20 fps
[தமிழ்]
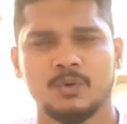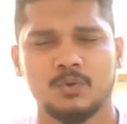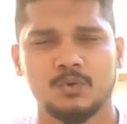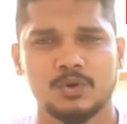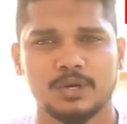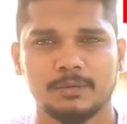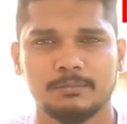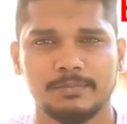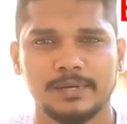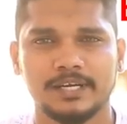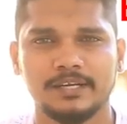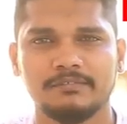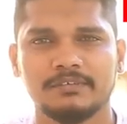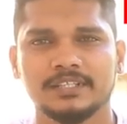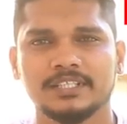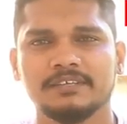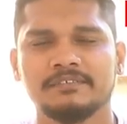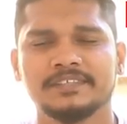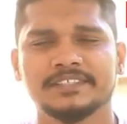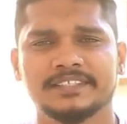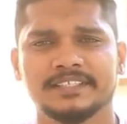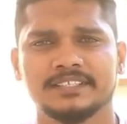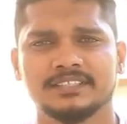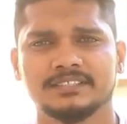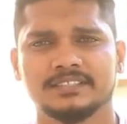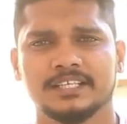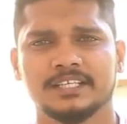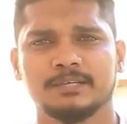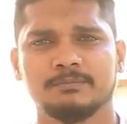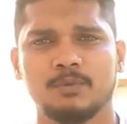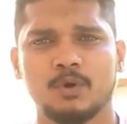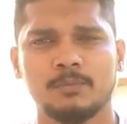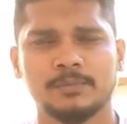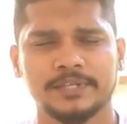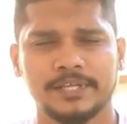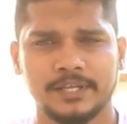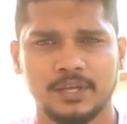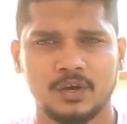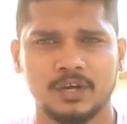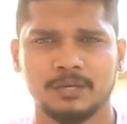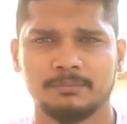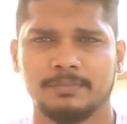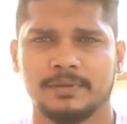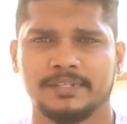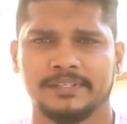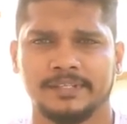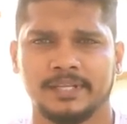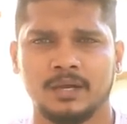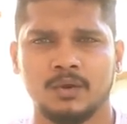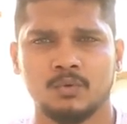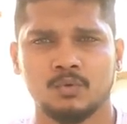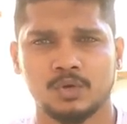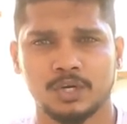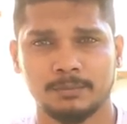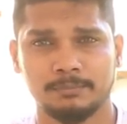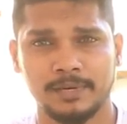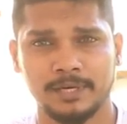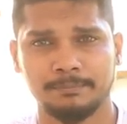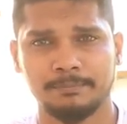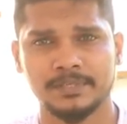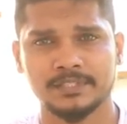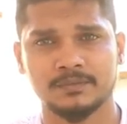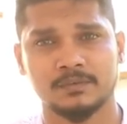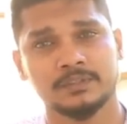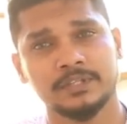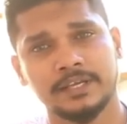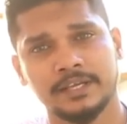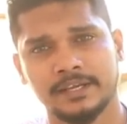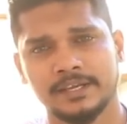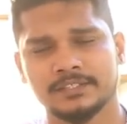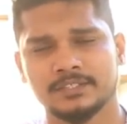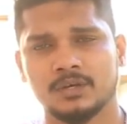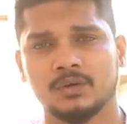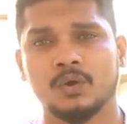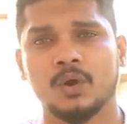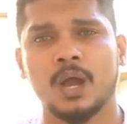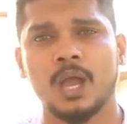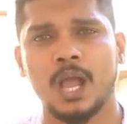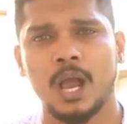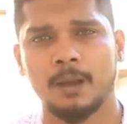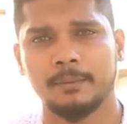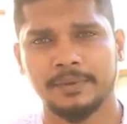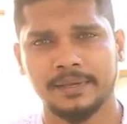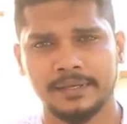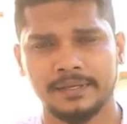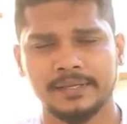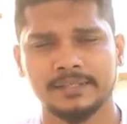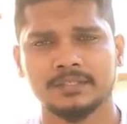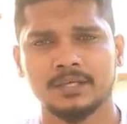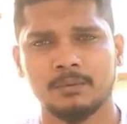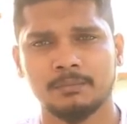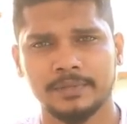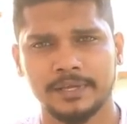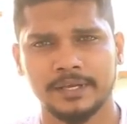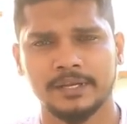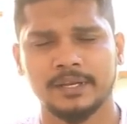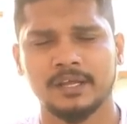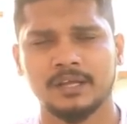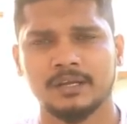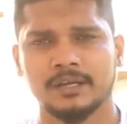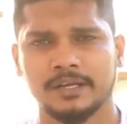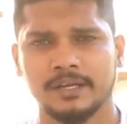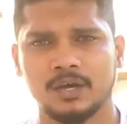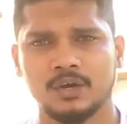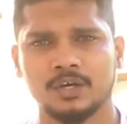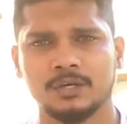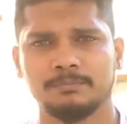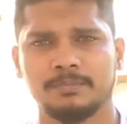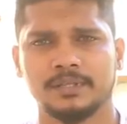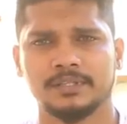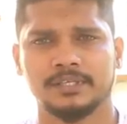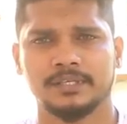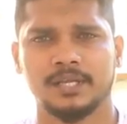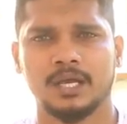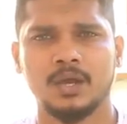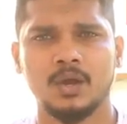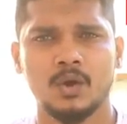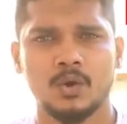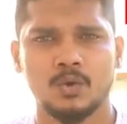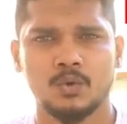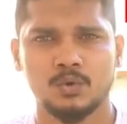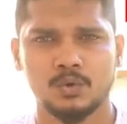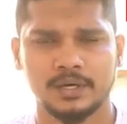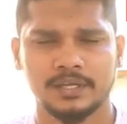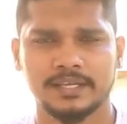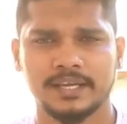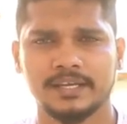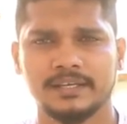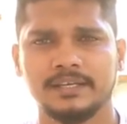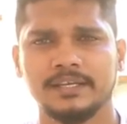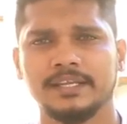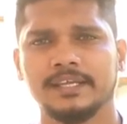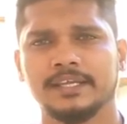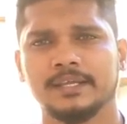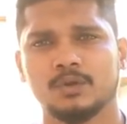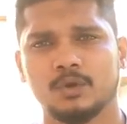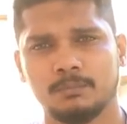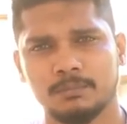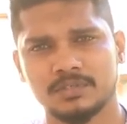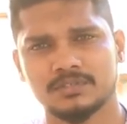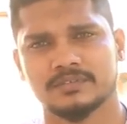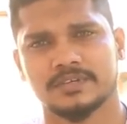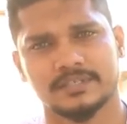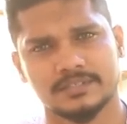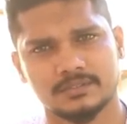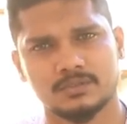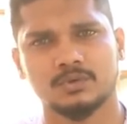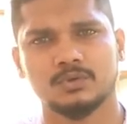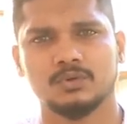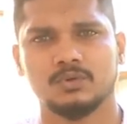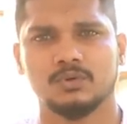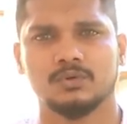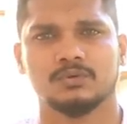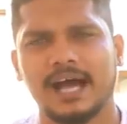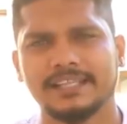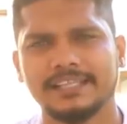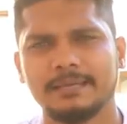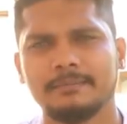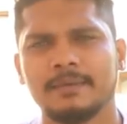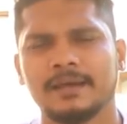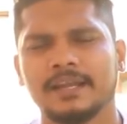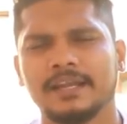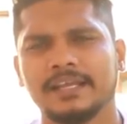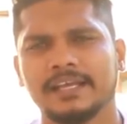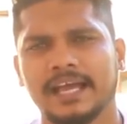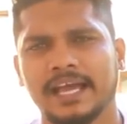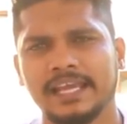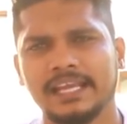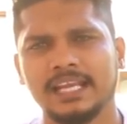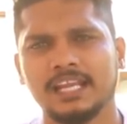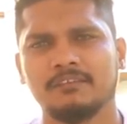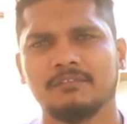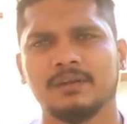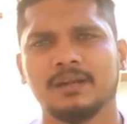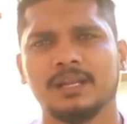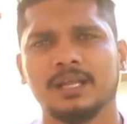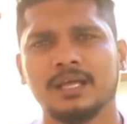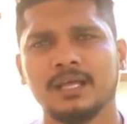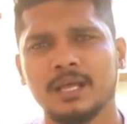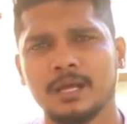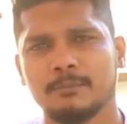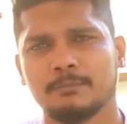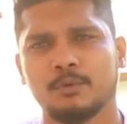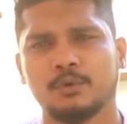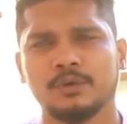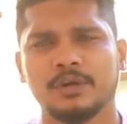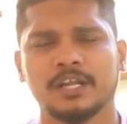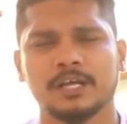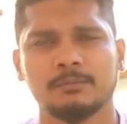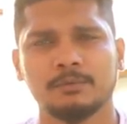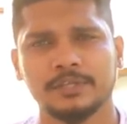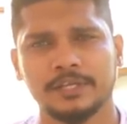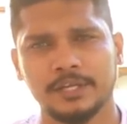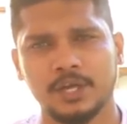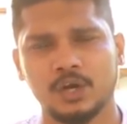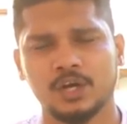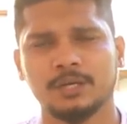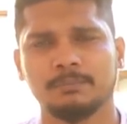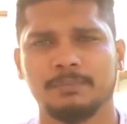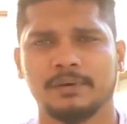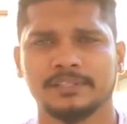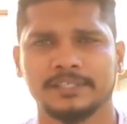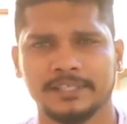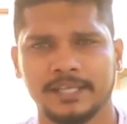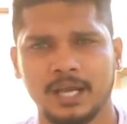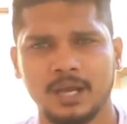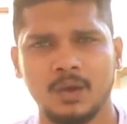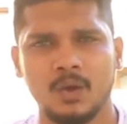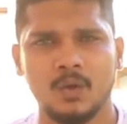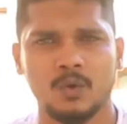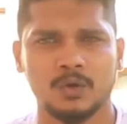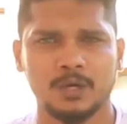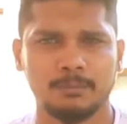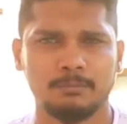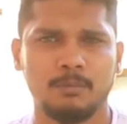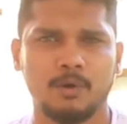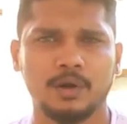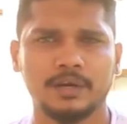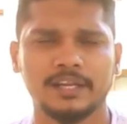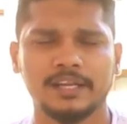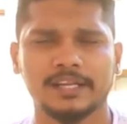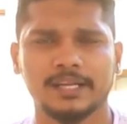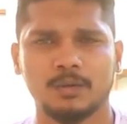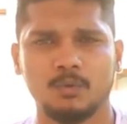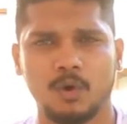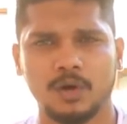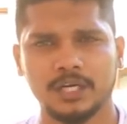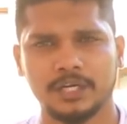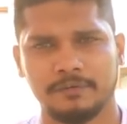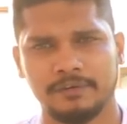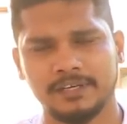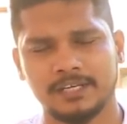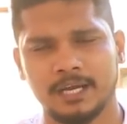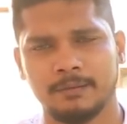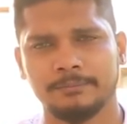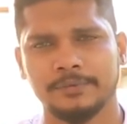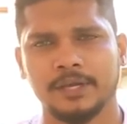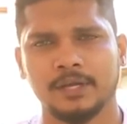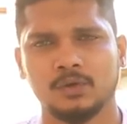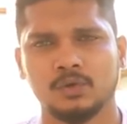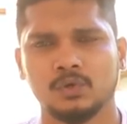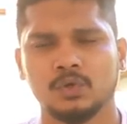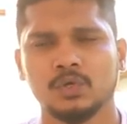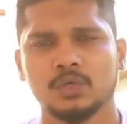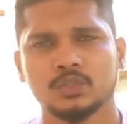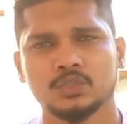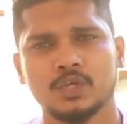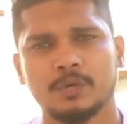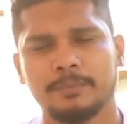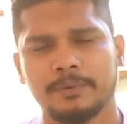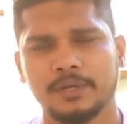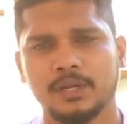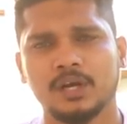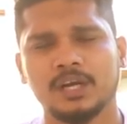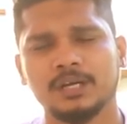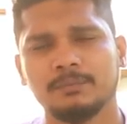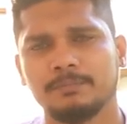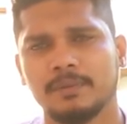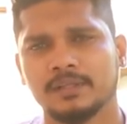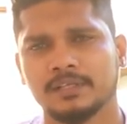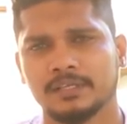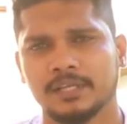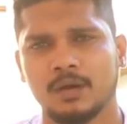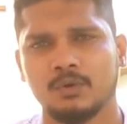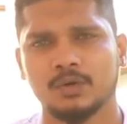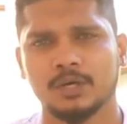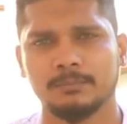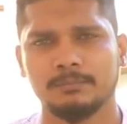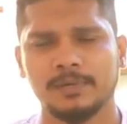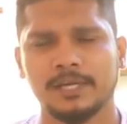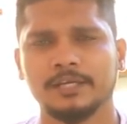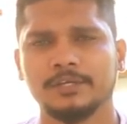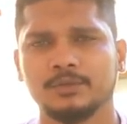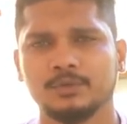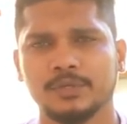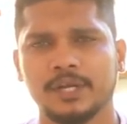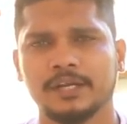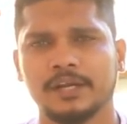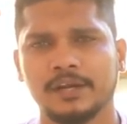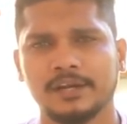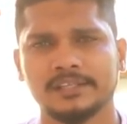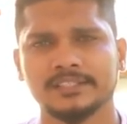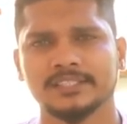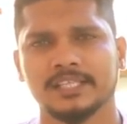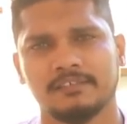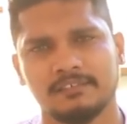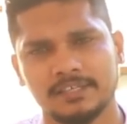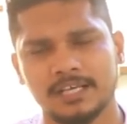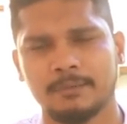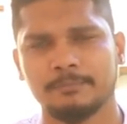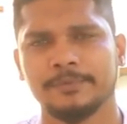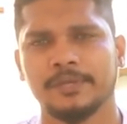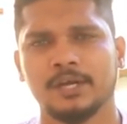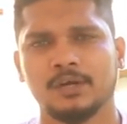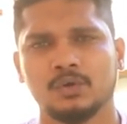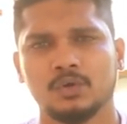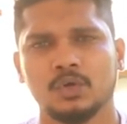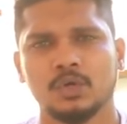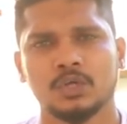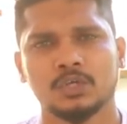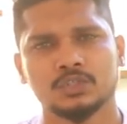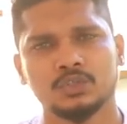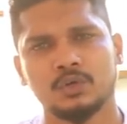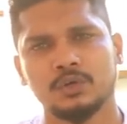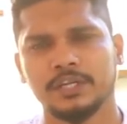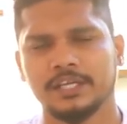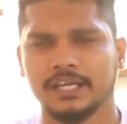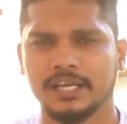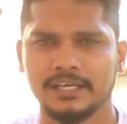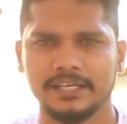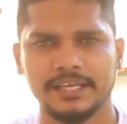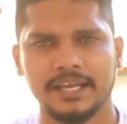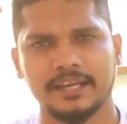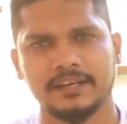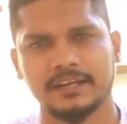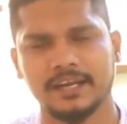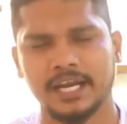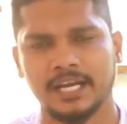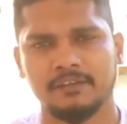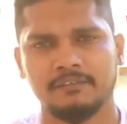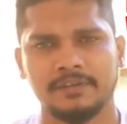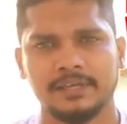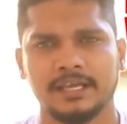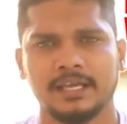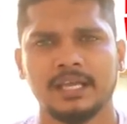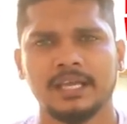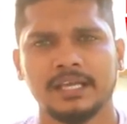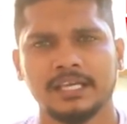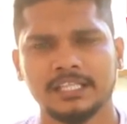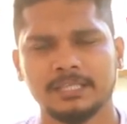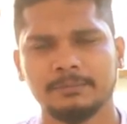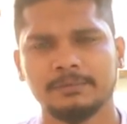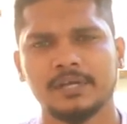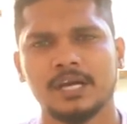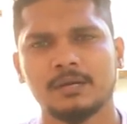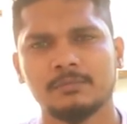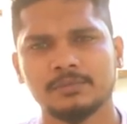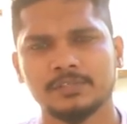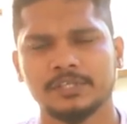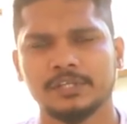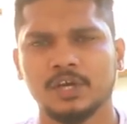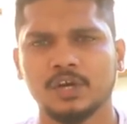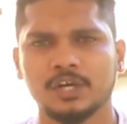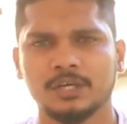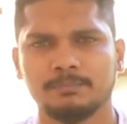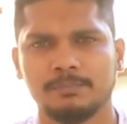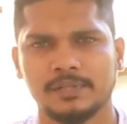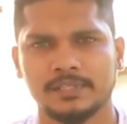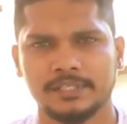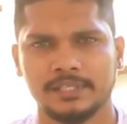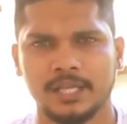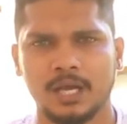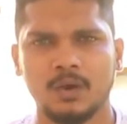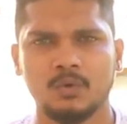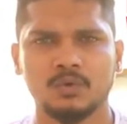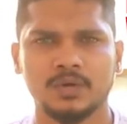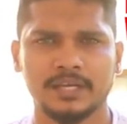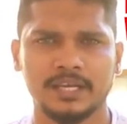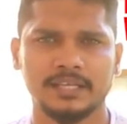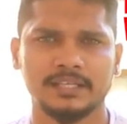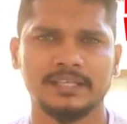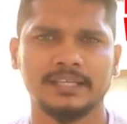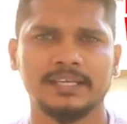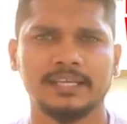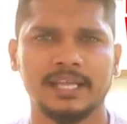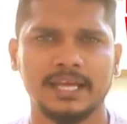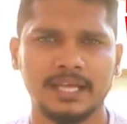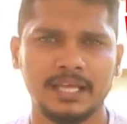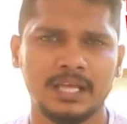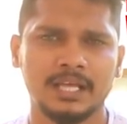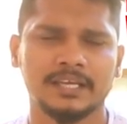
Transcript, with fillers: உங்களோட பிளட் வந்து விஸ்கஸ் ஸ்டேட்டுக்கு போகும்போது என்ன ஆகுன்னு பார்த்தீங்கன்னா உங்களோட பிளட் ப்ரெஷர் வந்து இன்க்ரீஸ் ஆகும் அப்படி இன்க்ரீஸ் ஆகும்போது என்ன என்ன ஆகும்னு பார்த்தீங்கன்னா உங்களோட கிட்னிக்கு ரொம்ப ஸ்ட்ரெஸ் கொடுக்கும் அதே மாதிரி நீங்கள் ஹை லெவலில் ப்ரோட்டீன் எடுக்கும்போது என்ன ஆகும்னு பார்த்தீங்கன்னா உங்கள் பாடியில் இருக்கிற வாட்டர் வெயிட் கம்மியாகும் ஸோ அப்போ என்ன ஆகும்னு பார்த்தீங்கன்னா உங்கள் பிளட் யூரியா நைட்ரஜன் லெவல் கம்மியாகும் ஸோ நீங்கள் டீஹைட்ரேட் ஆகிடுவீங்க இந்த மாதிரி ஆகும்போது என்ன ஆகும்னு பார்த்தீங்கன்னா உங்கள் கிட்னியில்